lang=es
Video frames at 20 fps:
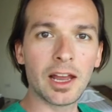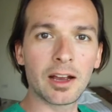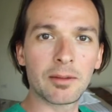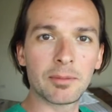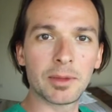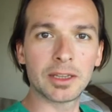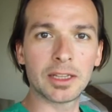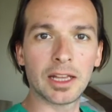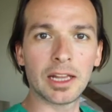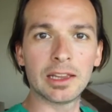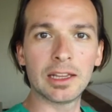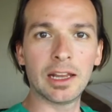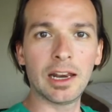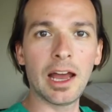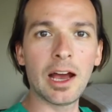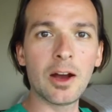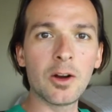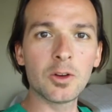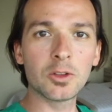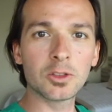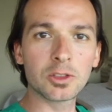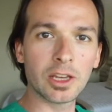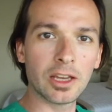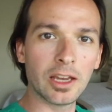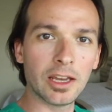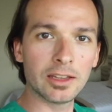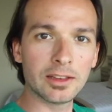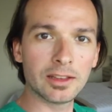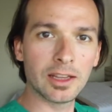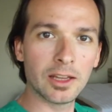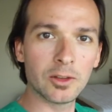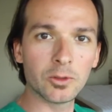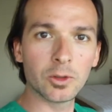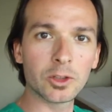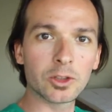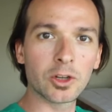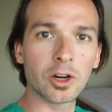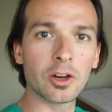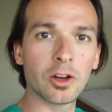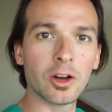la capital de Laos. Este es
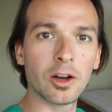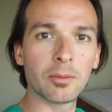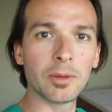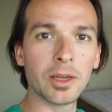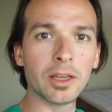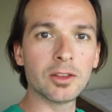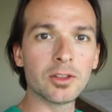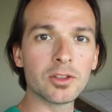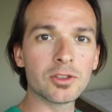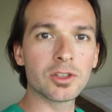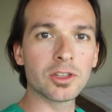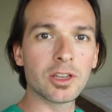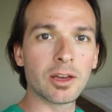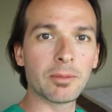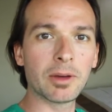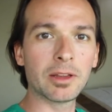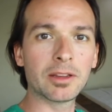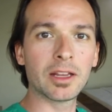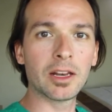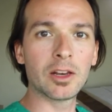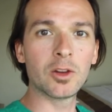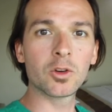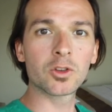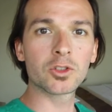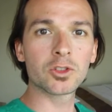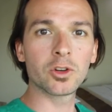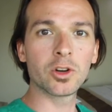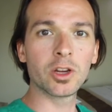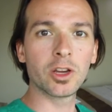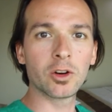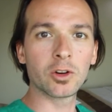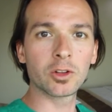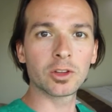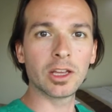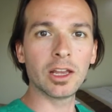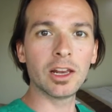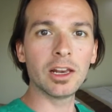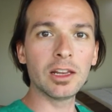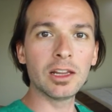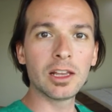nuestro alojamiento, se llama The Luxury
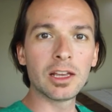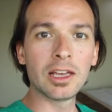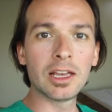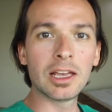Hotel.